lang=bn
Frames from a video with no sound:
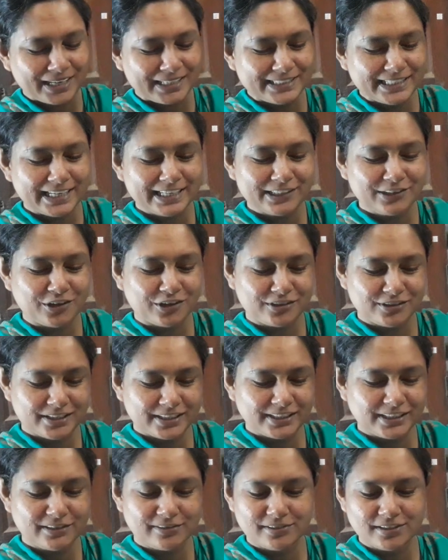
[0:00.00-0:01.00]
সে কি
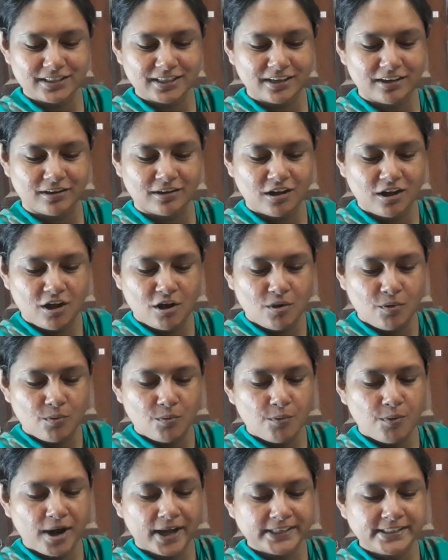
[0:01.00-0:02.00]
দরজাটি খুলছিল
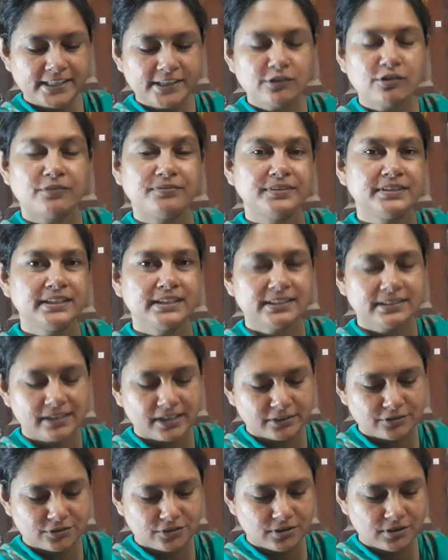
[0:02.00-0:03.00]
ওয়াজ হি ওপেনিং
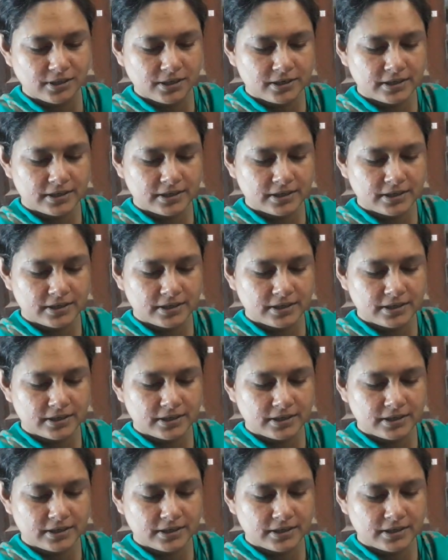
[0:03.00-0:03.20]
দ্য ডোর